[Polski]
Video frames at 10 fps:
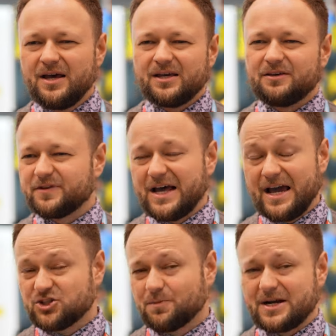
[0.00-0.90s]
i
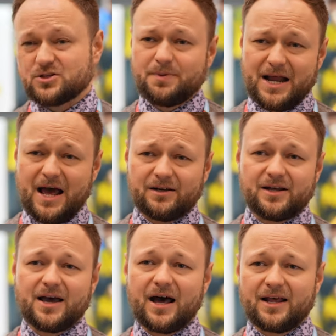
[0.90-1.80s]
wydaje się bardzo
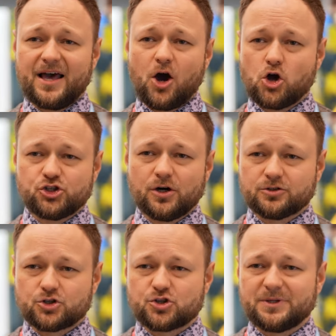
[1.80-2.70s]
banalny, ale chodzi o
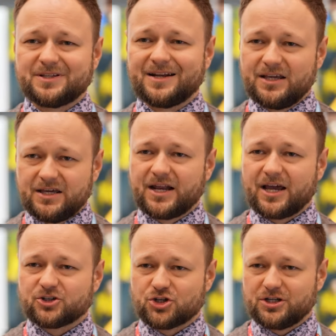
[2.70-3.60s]
to, żeby ten
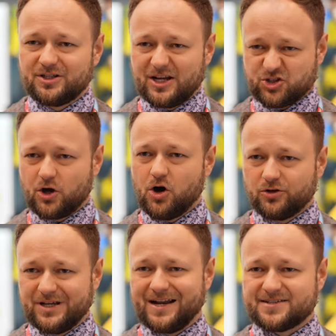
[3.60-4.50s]
Y, czyli
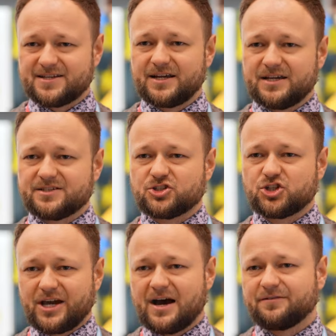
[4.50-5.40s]
dlaczego dana seria jest
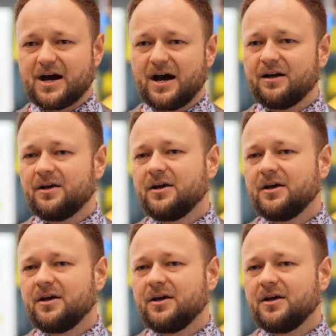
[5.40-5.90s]
ciekawa,